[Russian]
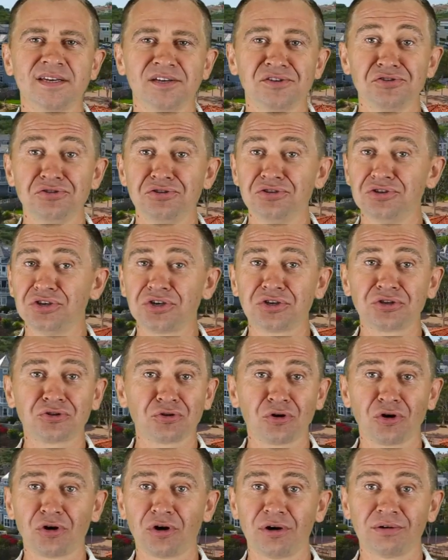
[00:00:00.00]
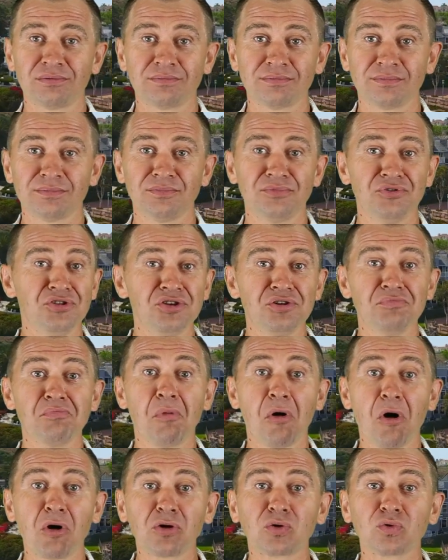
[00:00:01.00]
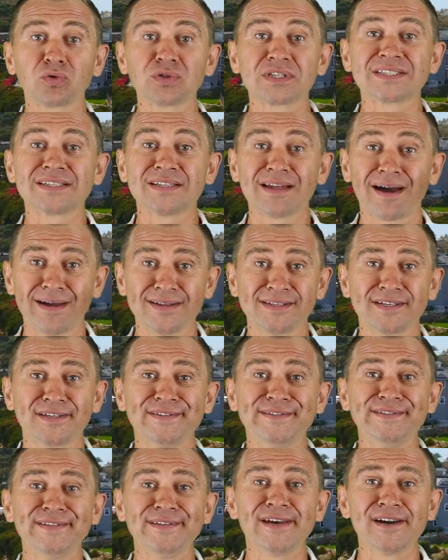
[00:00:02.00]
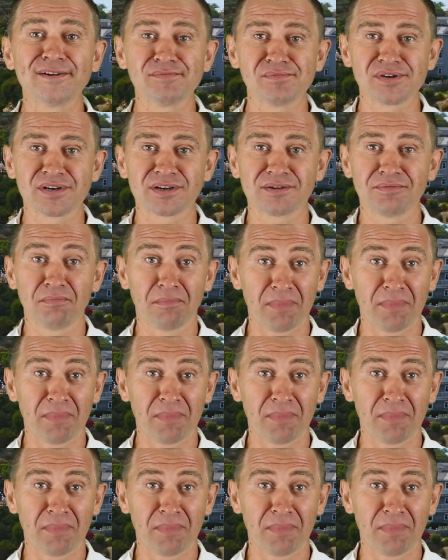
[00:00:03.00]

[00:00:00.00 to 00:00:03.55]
день никто не мог узнать, где мы.